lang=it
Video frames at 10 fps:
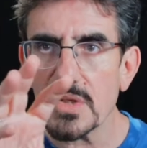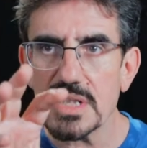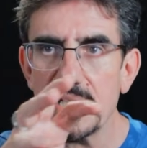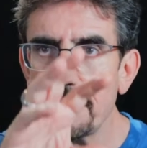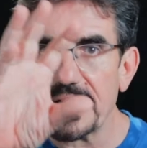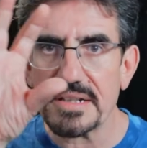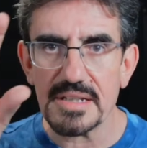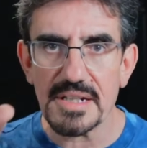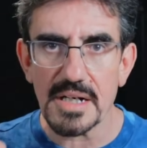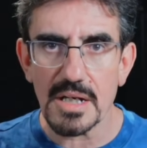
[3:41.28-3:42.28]
si
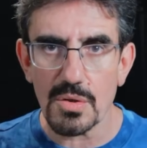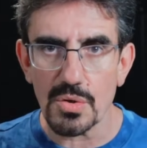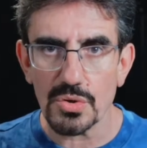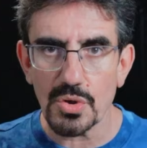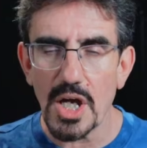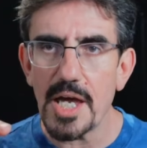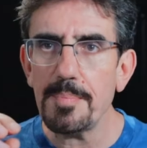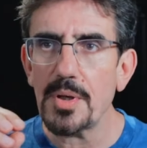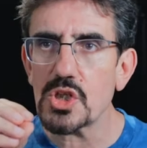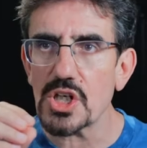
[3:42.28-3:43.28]
parte dall'accordo e
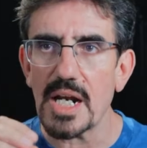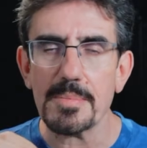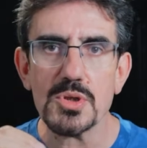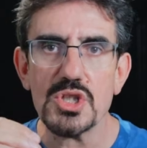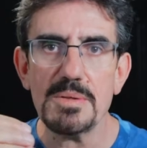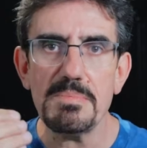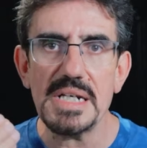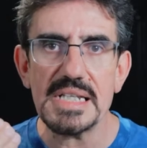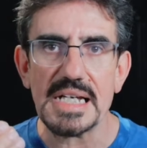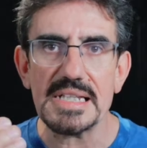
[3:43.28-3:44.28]
poi c'è la
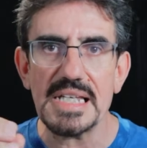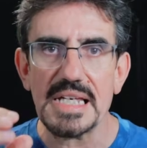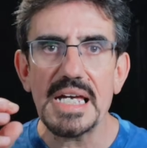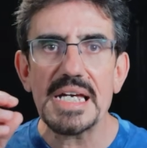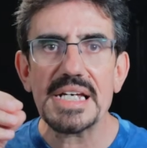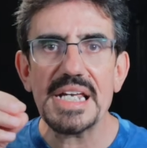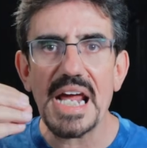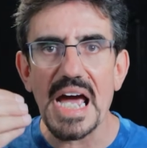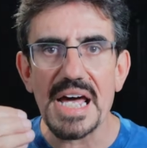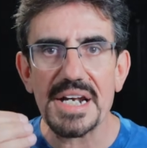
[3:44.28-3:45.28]
possibilità di
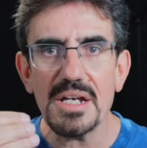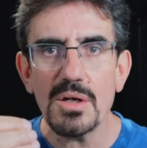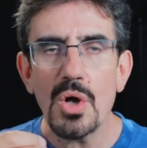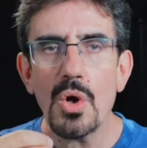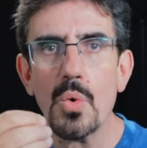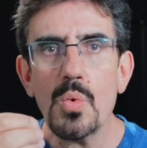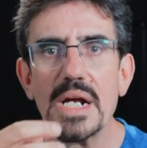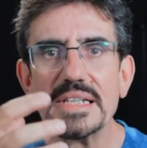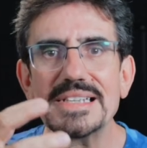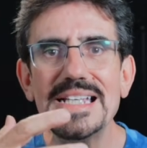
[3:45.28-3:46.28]
creare un
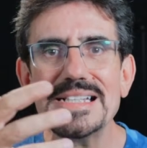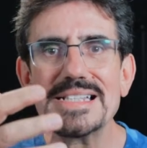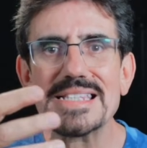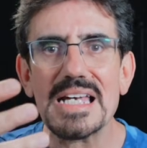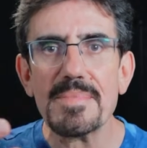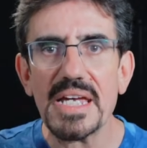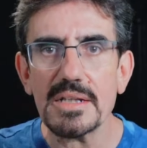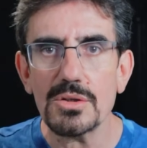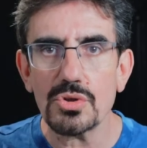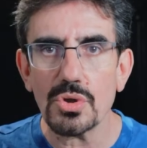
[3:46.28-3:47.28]

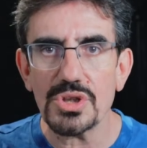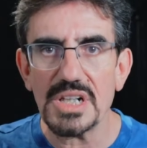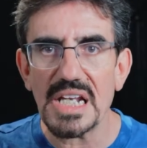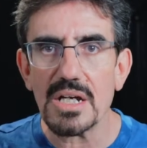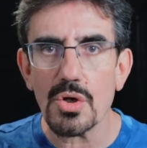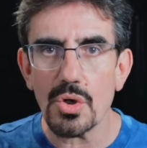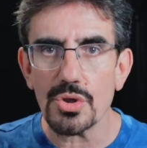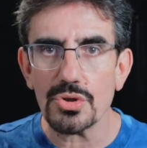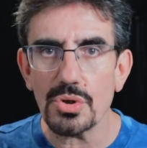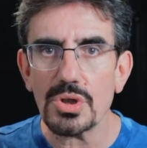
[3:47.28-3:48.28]
addensamento
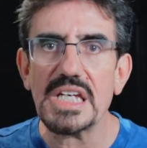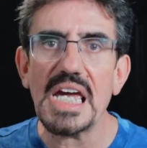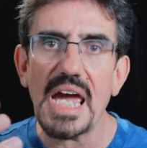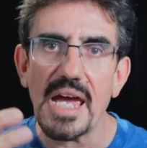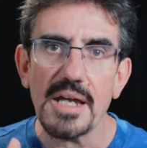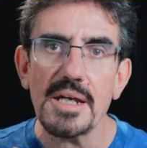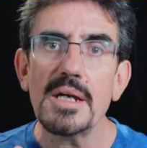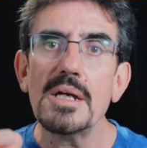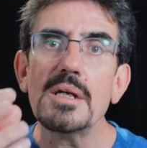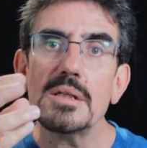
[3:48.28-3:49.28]
dell'accordo che è
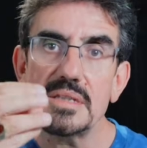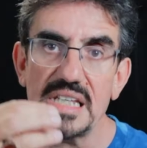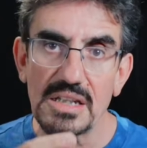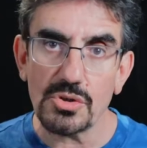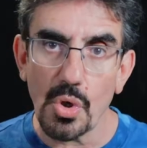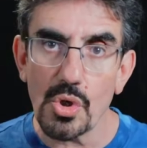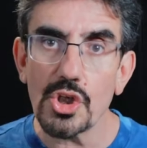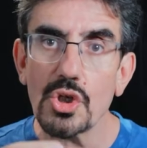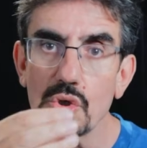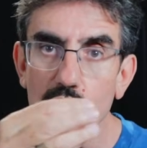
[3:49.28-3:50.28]

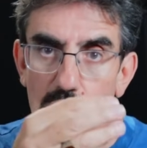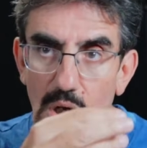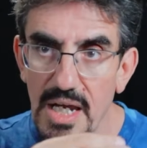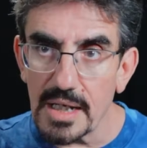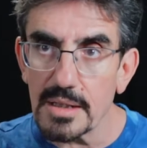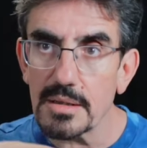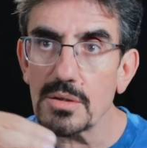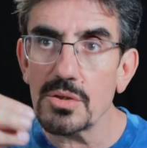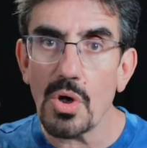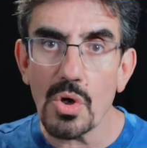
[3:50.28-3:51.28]
diatonico, cioè
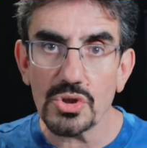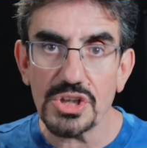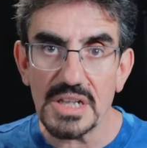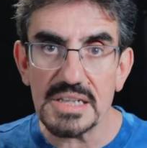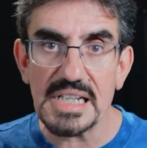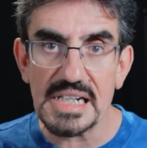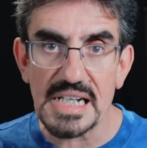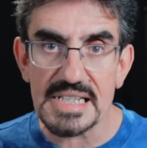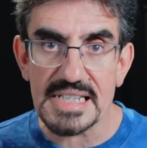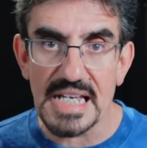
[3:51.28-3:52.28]
note
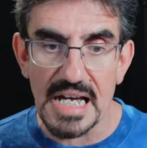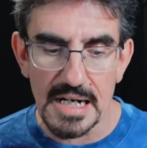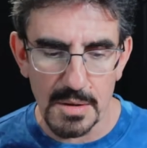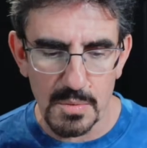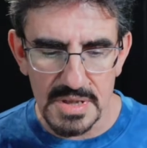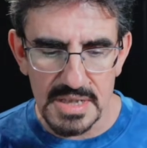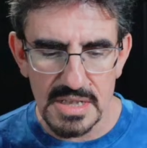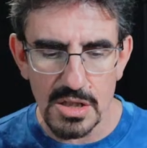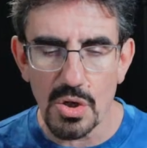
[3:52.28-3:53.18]
della scala. Quindi se